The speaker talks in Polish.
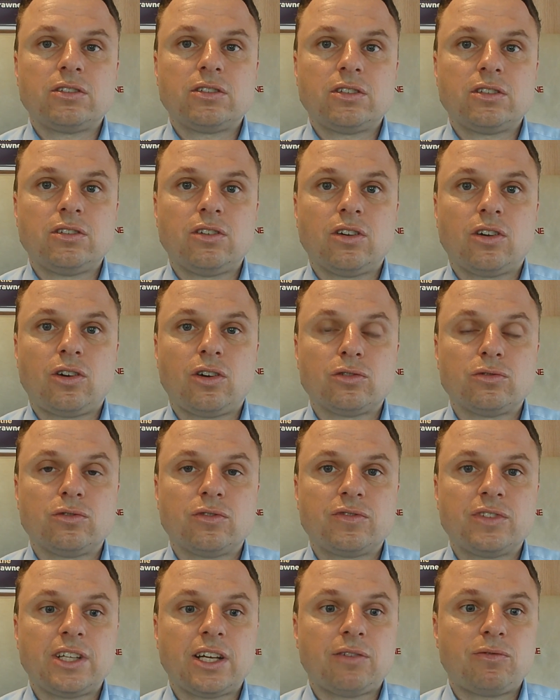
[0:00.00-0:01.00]
y,
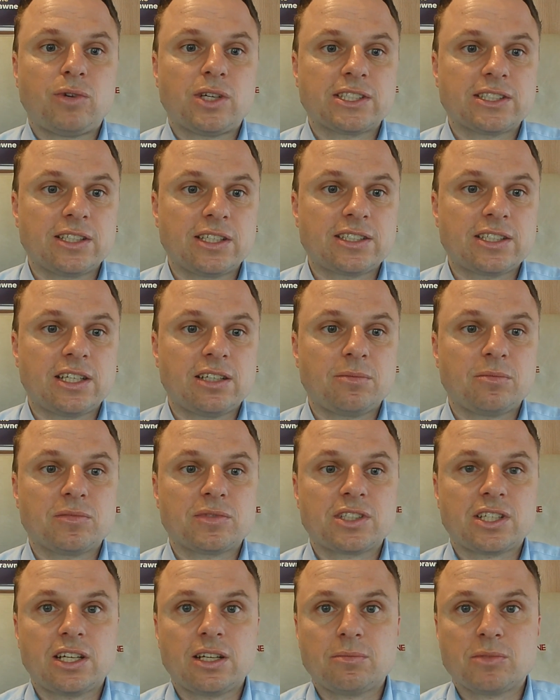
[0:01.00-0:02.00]
dochodów na własne cele,
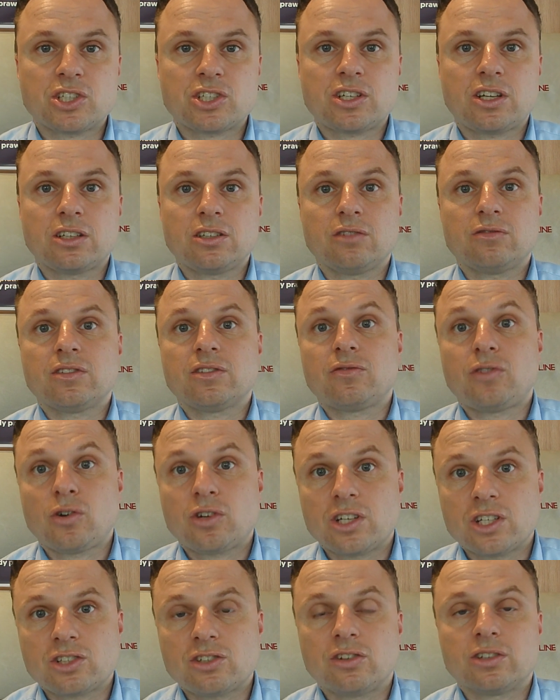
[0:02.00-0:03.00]
cele mieszkaniowe w
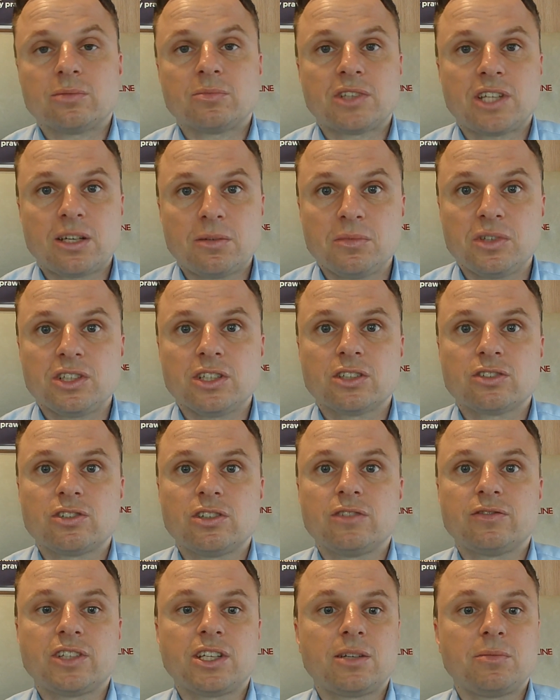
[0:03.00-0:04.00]
określonym terminie,
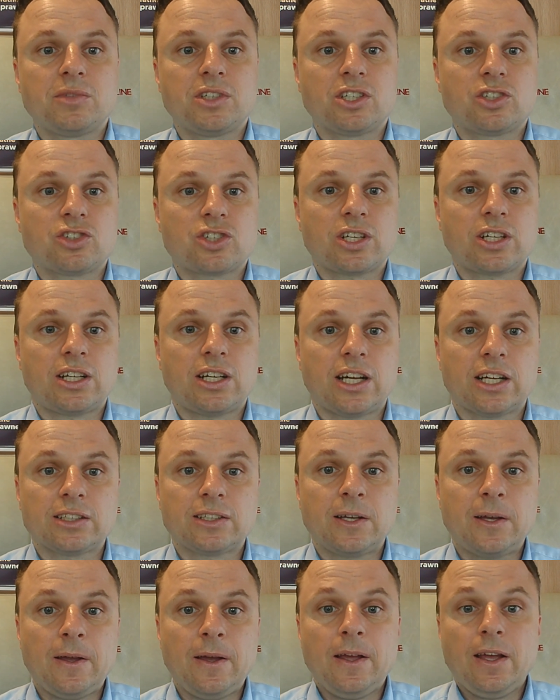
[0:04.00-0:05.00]
czyli w terminie 3 lat,